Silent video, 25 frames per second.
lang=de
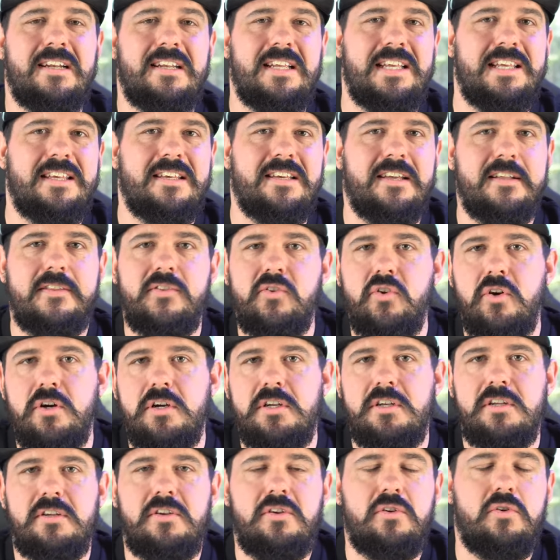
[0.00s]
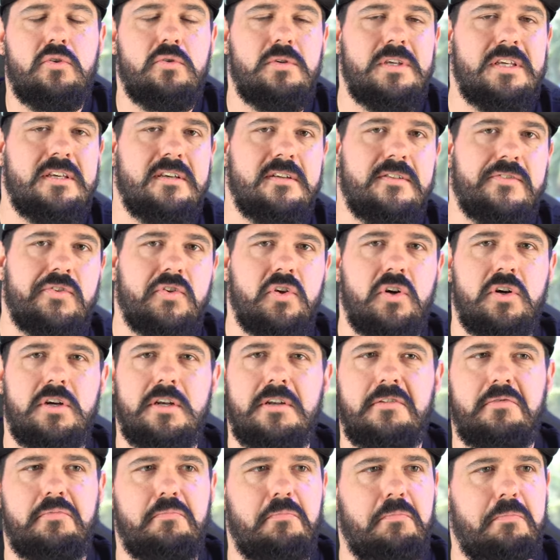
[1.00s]
die ich gezockt,
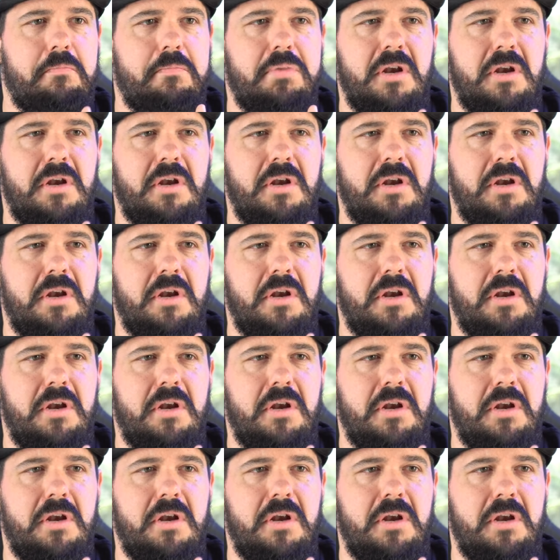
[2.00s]
durchgezockt,